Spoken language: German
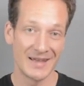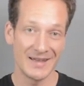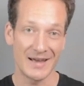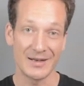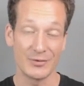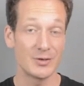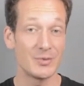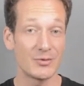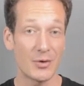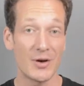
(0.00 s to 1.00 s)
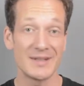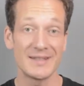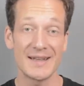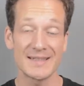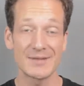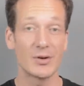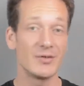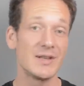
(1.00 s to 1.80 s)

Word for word: Ja, dann würde ich mich freuen, dich nächste Woche